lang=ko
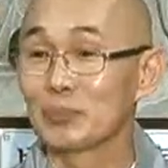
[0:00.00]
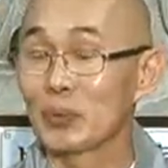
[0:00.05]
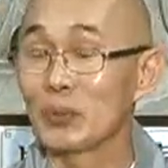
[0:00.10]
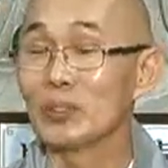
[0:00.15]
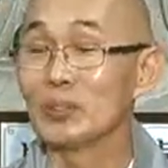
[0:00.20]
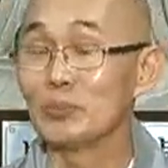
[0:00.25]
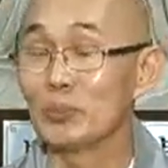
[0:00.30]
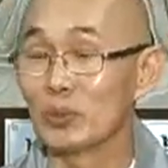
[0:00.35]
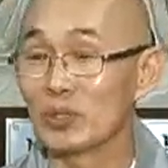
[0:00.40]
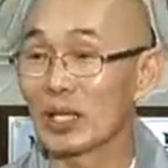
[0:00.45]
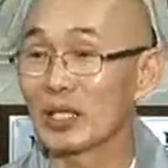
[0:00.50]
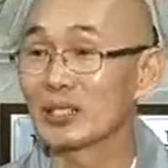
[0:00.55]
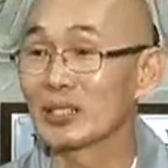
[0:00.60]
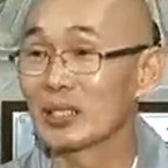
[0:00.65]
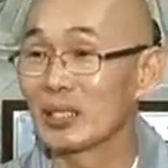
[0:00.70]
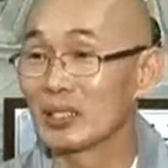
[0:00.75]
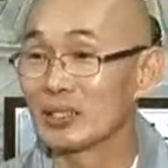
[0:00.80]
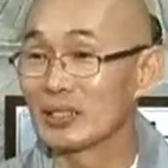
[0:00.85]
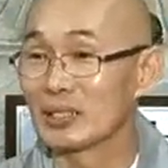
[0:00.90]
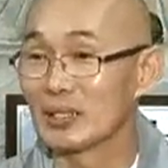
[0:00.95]
표현 못
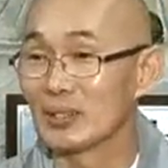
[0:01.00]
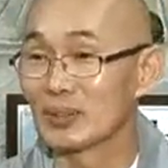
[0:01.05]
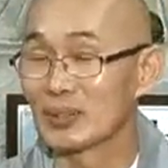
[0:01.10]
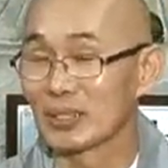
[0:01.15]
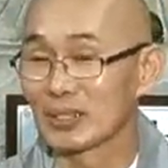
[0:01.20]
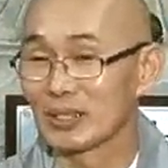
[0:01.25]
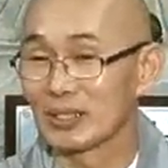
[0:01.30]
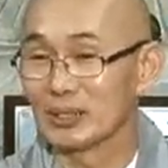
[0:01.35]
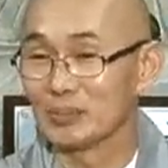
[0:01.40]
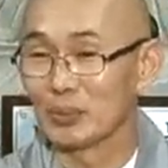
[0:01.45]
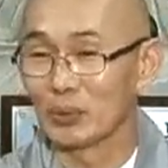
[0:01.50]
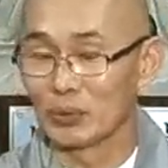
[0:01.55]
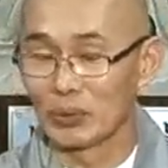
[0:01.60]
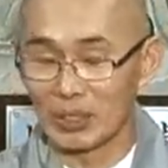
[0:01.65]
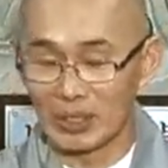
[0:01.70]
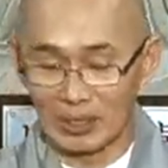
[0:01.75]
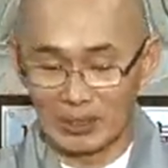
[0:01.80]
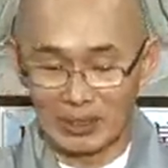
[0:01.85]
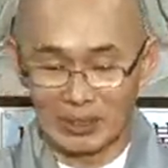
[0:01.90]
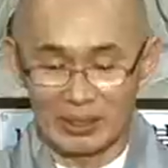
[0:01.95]
하시겠지요? 그랬더니
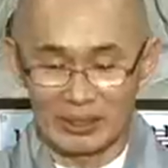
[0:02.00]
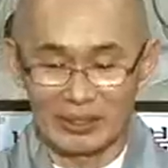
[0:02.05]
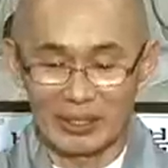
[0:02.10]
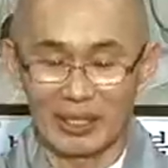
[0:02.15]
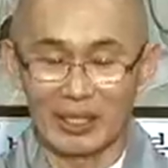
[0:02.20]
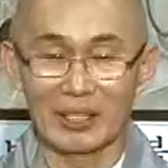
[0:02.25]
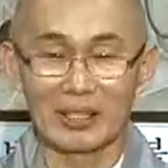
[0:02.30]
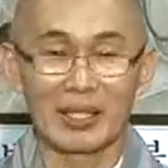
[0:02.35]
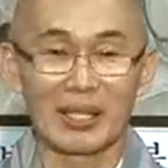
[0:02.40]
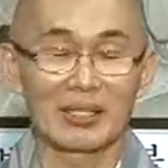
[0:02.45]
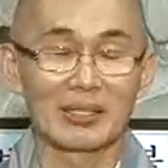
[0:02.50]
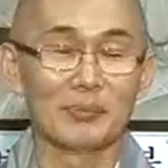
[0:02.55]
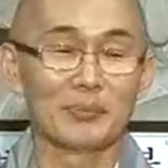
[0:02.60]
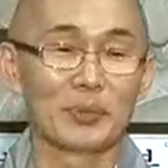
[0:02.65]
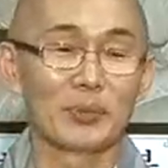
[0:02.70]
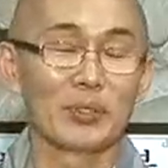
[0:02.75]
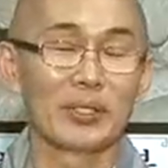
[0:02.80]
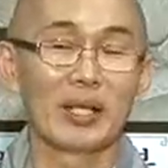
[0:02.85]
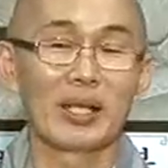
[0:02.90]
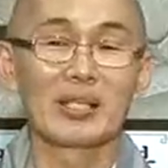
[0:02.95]
못 하겠대요. 그 제가 대신
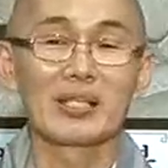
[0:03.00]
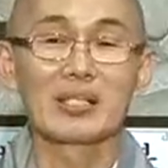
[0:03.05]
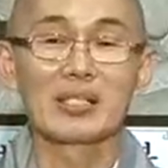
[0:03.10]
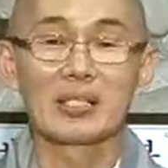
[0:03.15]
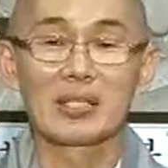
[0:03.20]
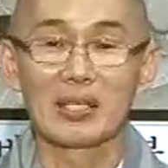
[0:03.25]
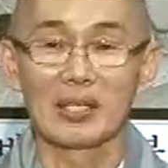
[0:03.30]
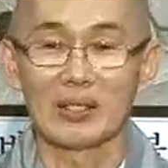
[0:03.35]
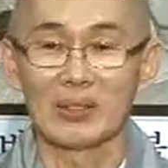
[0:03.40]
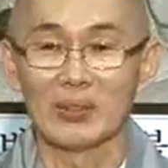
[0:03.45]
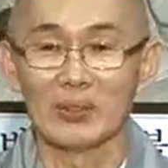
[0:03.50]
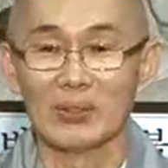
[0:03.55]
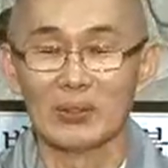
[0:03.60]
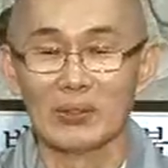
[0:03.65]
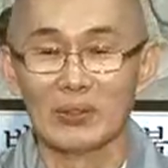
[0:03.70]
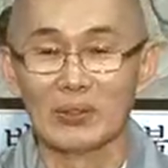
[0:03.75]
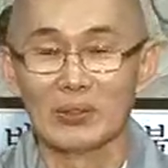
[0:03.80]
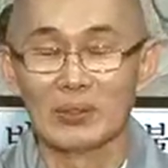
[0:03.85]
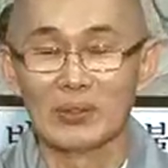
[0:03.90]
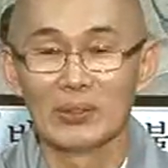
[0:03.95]
표현해 드릴게요.
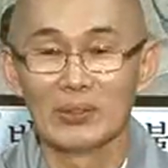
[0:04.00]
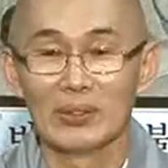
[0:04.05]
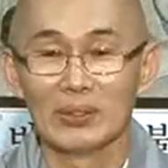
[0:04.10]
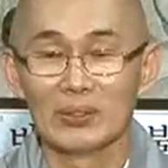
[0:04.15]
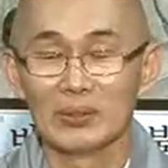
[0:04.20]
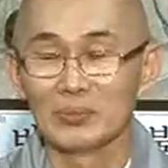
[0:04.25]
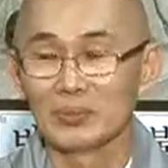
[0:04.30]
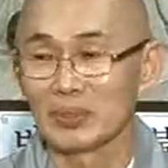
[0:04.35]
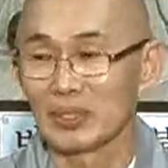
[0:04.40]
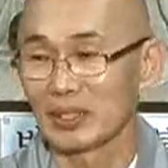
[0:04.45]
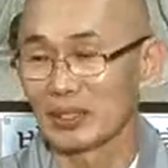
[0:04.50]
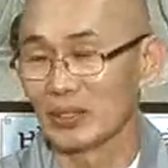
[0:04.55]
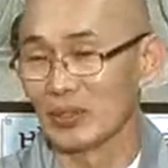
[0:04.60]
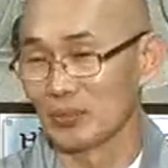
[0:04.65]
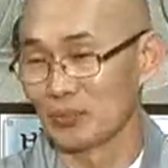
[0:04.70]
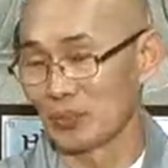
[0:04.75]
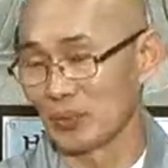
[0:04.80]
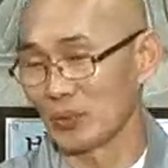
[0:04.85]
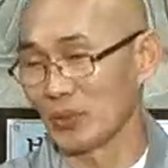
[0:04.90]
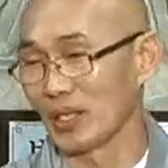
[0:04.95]

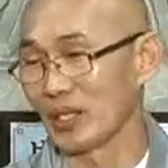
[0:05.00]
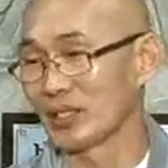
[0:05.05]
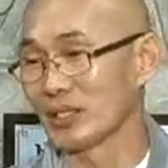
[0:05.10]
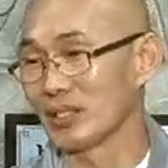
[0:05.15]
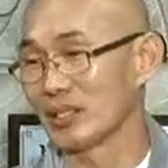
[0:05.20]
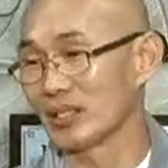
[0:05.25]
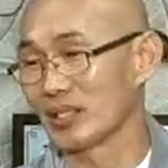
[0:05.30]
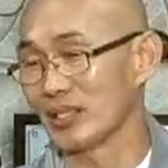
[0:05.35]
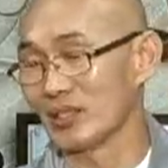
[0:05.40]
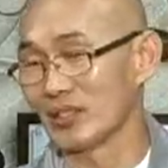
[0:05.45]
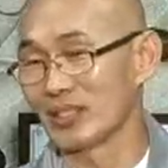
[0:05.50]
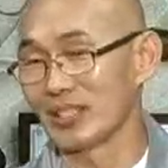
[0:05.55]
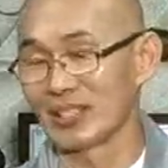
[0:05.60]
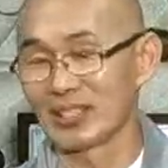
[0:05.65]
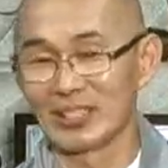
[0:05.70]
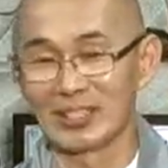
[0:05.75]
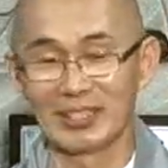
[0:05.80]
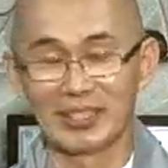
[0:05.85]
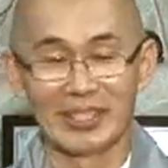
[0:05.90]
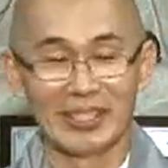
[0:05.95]
제가 표현해 드릴게요.
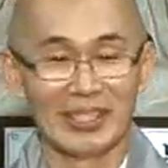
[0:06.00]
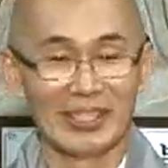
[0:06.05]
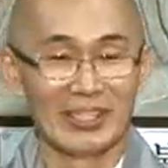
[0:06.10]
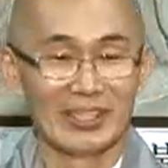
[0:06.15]
그랬더니